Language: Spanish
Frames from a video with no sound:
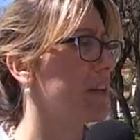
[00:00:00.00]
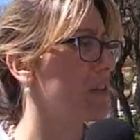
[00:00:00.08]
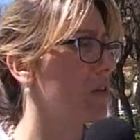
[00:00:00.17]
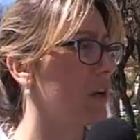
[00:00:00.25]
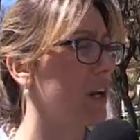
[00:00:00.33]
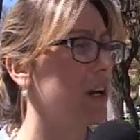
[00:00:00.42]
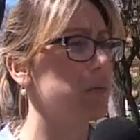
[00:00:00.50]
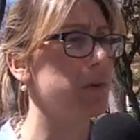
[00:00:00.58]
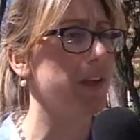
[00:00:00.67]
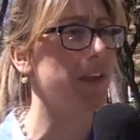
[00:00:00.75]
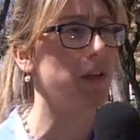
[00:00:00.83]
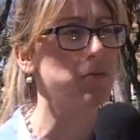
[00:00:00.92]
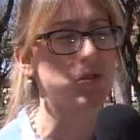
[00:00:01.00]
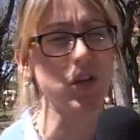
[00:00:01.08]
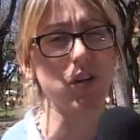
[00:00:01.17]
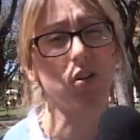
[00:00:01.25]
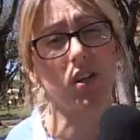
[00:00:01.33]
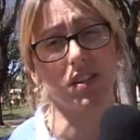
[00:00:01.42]
les donan a la comunidad,
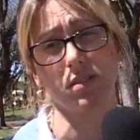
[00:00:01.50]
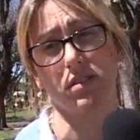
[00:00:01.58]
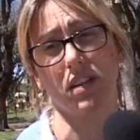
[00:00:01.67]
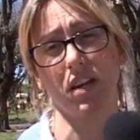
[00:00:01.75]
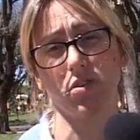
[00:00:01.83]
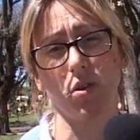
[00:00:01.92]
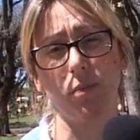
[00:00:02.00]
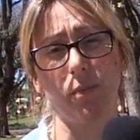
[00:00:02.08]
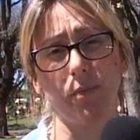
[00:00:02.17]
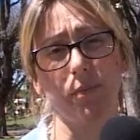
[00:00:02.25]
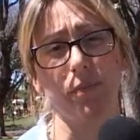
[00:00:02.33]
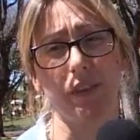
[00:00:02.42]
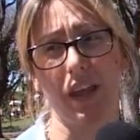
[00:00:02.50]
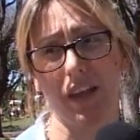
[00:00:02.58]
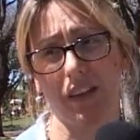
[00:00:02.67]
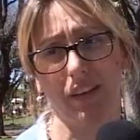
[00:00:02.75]
mosaicos que ya son